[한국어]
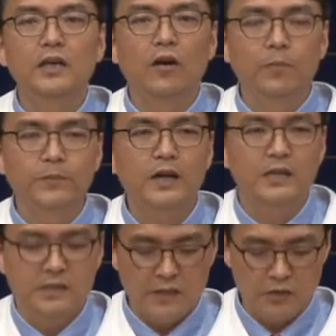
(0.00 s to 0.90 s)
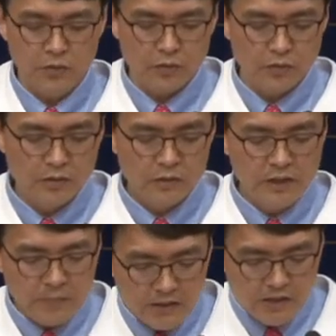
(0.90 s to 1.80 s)
없다 할지라도 이
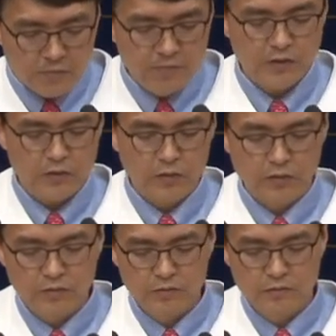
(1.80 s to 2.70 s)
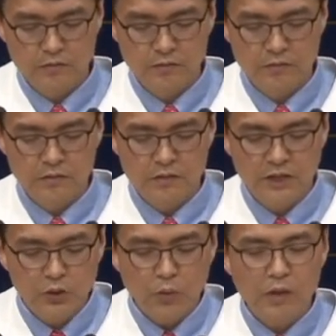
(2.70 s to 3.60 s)
말씀을 믿고
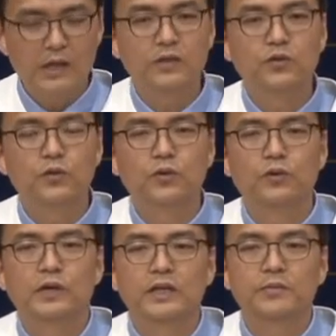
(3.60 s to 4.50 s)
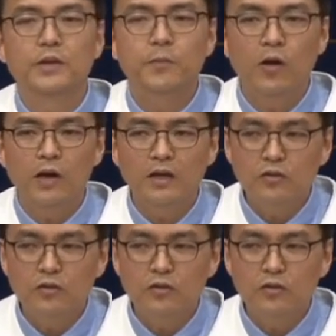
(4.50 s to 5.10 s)
기도와 간구로 하나님께 평강을